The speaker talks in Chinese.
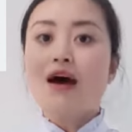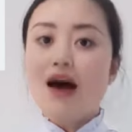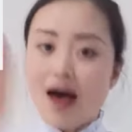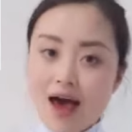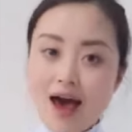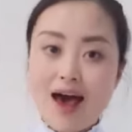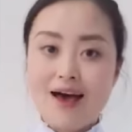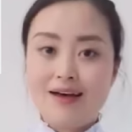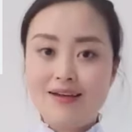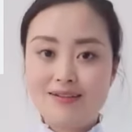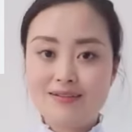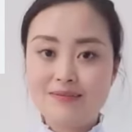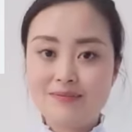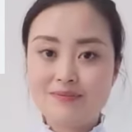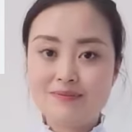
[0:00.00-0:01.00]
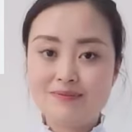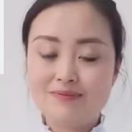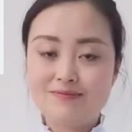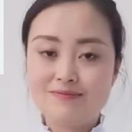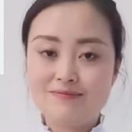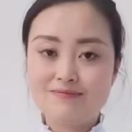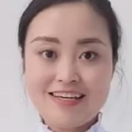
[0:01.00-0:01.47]
啊。
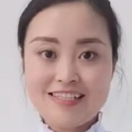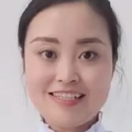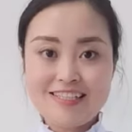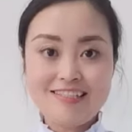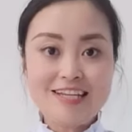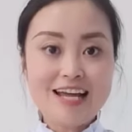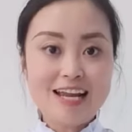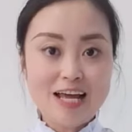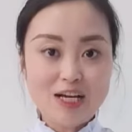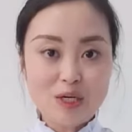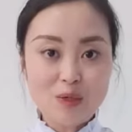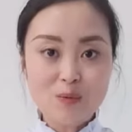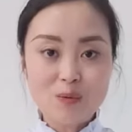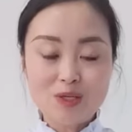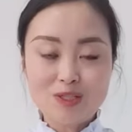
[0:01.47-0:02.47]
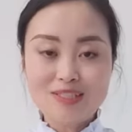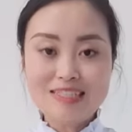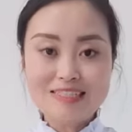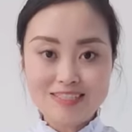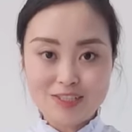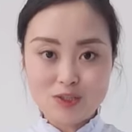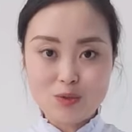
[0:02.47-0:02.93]
现在来跟我
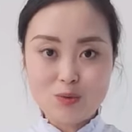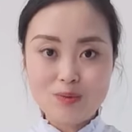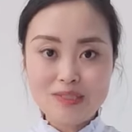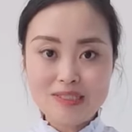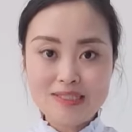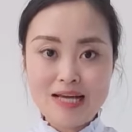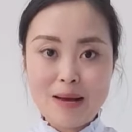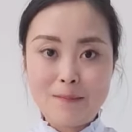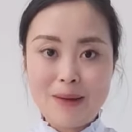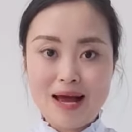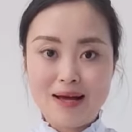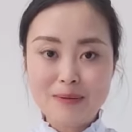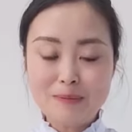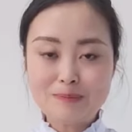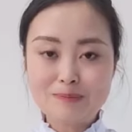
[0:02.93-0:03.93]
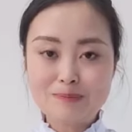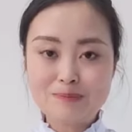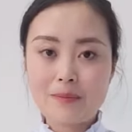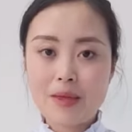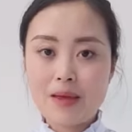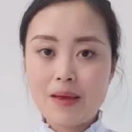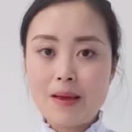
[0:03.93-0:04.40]
一起读一下吧，
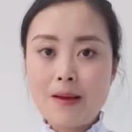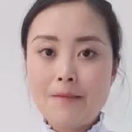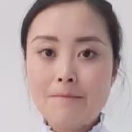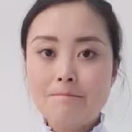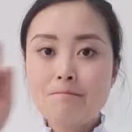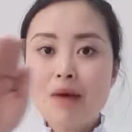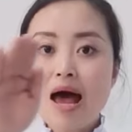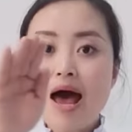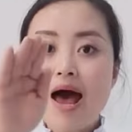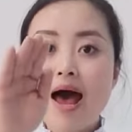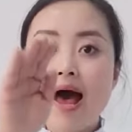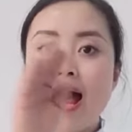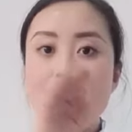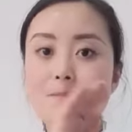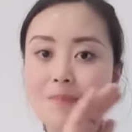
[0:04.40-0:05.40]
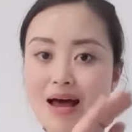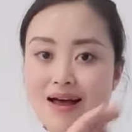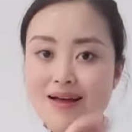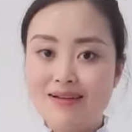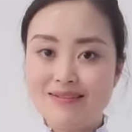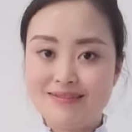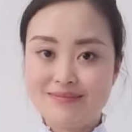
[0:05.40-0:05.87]
妈妈，